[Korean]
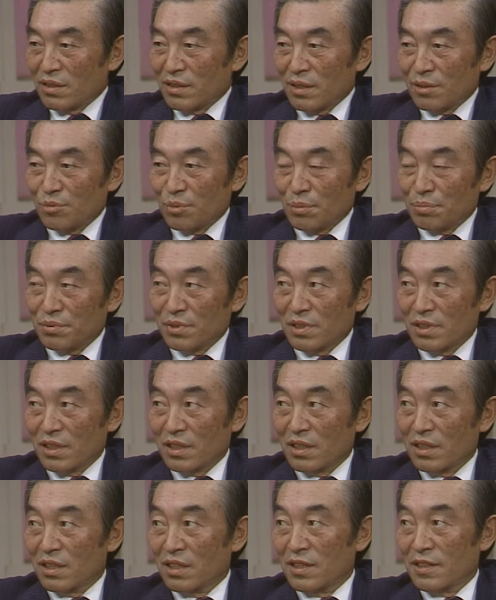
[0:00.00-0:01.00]
안 할 수
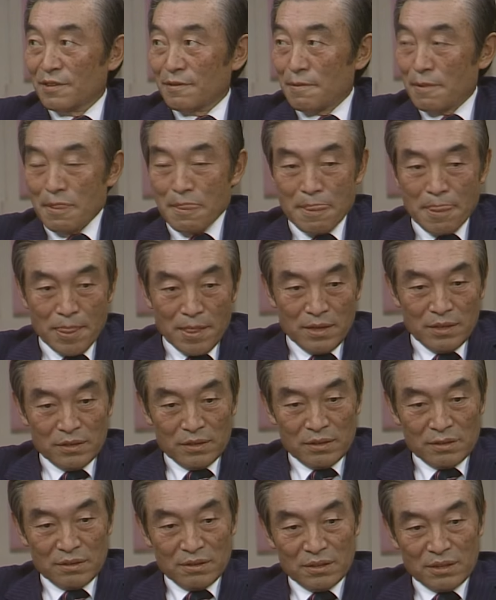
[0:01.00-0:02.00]
없으니까 그렇죠.
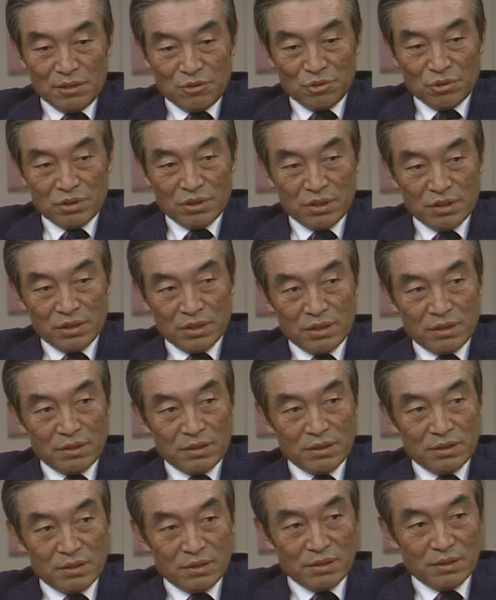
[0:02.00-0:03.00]
그 기독
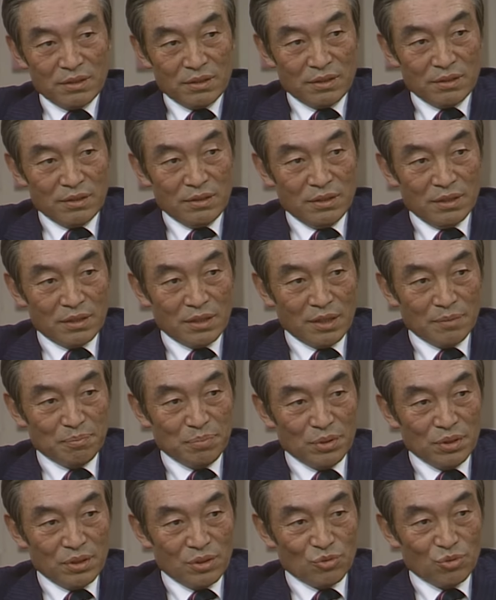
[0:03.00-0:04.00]
청년
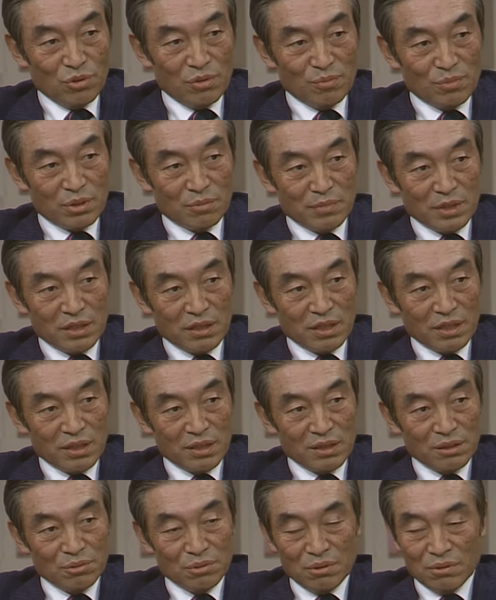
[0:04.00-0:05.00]
연합회 총무로
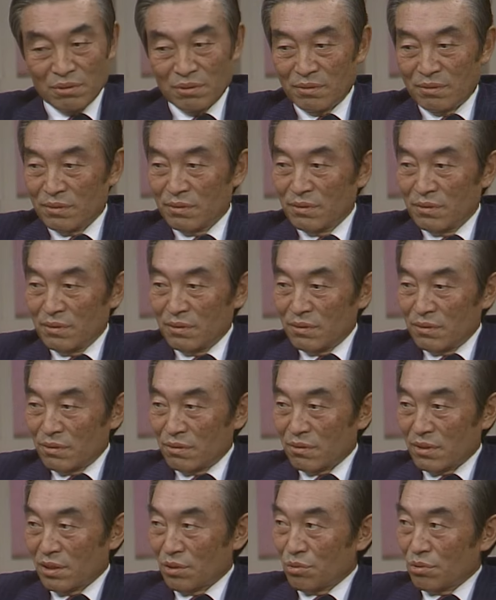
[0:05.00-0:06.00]
맡아가지고
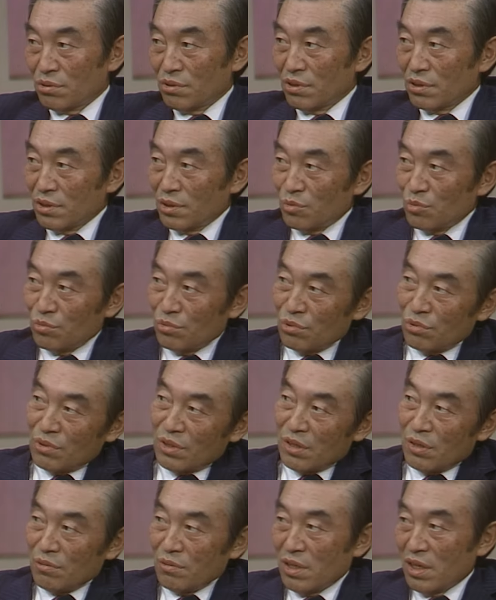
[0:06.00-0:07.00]
또 기독 청년
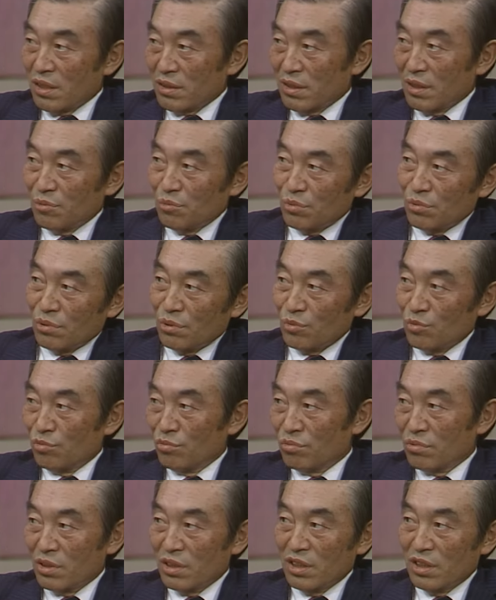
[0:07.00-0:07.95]
운동하고 학생 운동 둘을